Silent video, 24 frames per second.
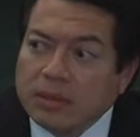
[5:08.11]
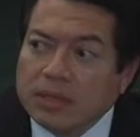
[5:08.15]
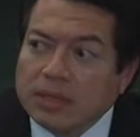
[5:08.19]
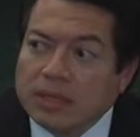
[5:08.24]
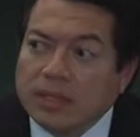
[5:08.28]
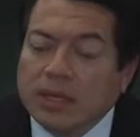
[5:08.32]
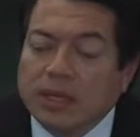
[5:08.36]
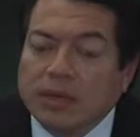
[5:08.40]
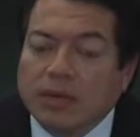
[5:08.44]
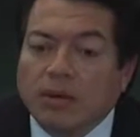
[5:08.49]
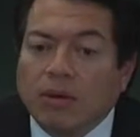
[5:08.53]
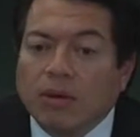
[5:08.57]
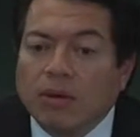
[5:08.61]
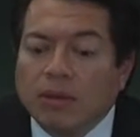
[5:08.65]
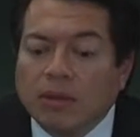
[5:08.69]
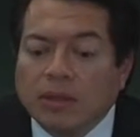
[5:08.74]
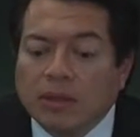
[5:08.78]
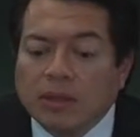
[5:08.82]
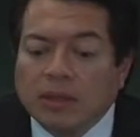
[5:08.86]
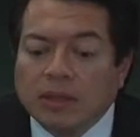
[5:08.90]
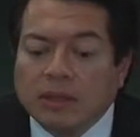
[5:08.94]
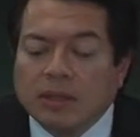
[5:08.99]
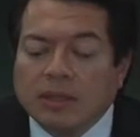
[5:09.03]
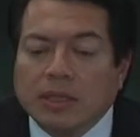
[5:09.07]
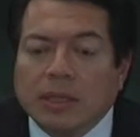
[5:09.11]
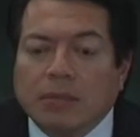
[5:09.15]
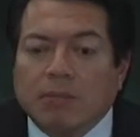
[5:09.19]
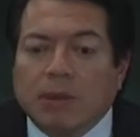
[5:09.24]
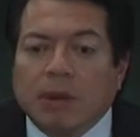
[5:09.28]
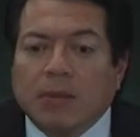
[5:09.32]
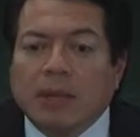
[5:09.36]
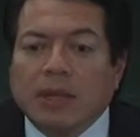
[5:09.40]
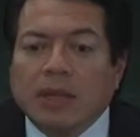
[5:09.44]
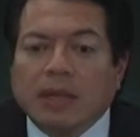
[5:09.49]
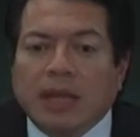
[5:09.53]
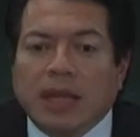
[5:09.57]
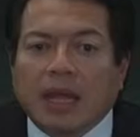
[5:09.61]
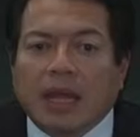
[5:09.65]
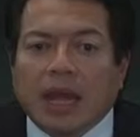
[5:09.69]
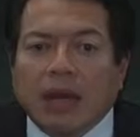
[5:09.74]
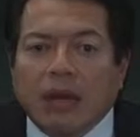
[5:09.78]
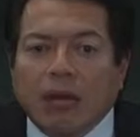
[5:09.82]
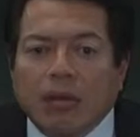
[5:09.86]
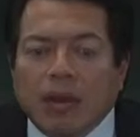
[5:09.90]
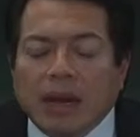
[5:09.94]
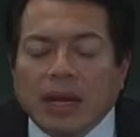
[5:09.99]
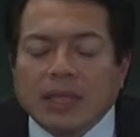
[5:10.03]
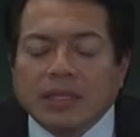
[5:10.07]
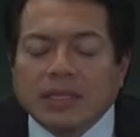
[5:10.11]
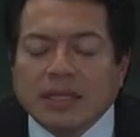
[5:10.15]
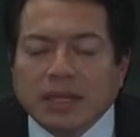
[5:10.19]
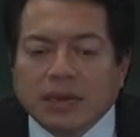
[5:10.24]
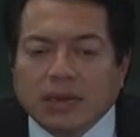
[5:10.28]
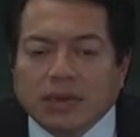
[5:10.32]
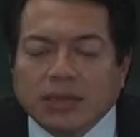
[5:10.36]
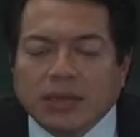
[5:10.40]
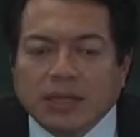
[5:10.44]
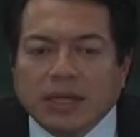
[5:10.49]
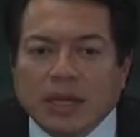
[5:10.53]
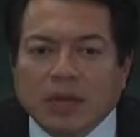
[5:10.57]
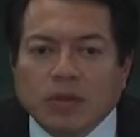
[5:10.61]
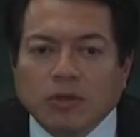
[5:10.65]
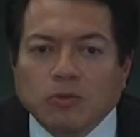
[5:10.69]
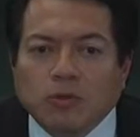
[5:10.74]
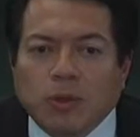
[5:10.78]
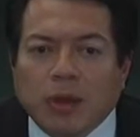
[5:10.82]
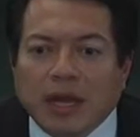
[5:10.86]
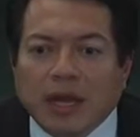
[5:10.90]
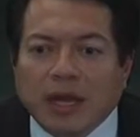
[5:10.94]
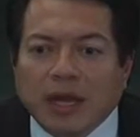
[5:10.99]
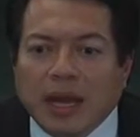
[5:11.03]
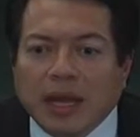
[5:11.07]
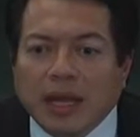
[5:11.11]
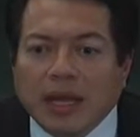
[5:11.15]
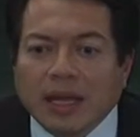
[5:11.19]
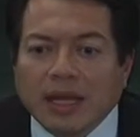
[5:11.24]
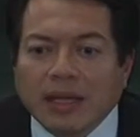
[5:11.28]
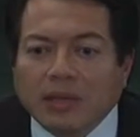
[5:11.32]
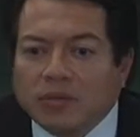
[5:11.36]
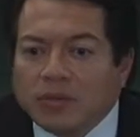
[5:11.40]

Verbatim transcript: Es decir, no simplemente que no van a ser considerados para nada,